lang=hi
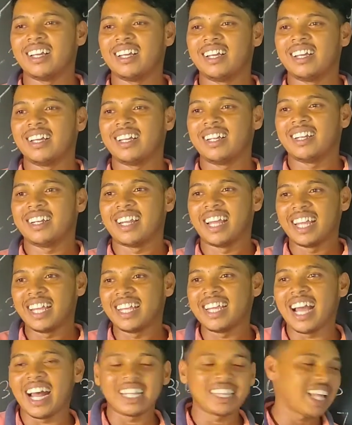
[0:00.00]
नहीं,
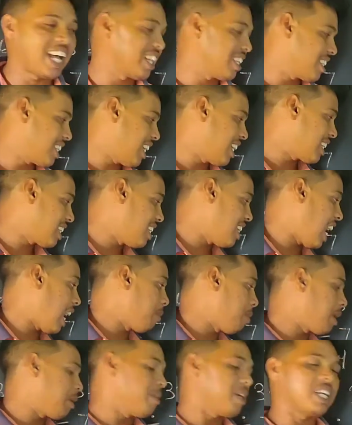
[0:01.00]
नहीं आता तो इसका
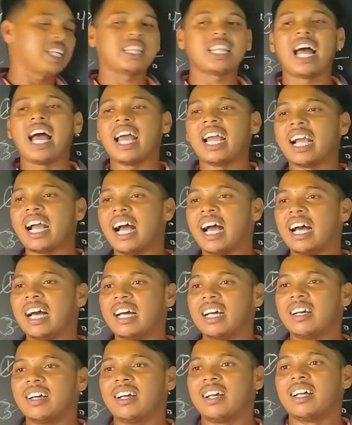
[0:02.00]
लगभग में कितना आएगा
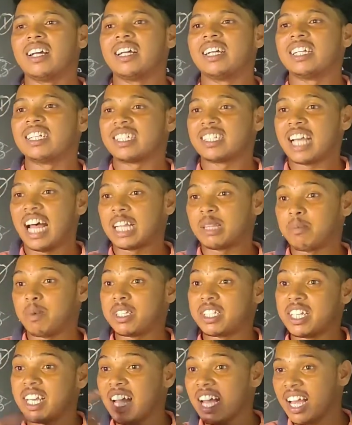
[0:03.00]
सात
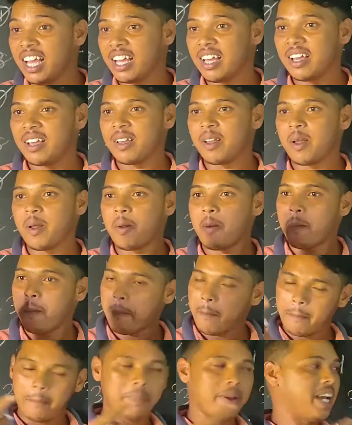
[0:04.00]
पचे
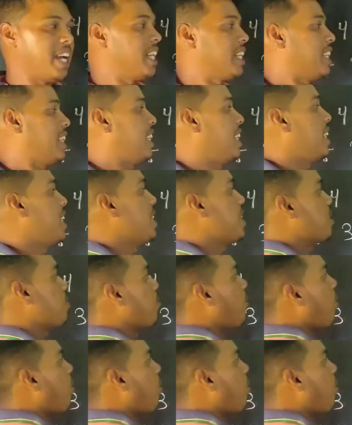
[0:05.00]
पैंतीस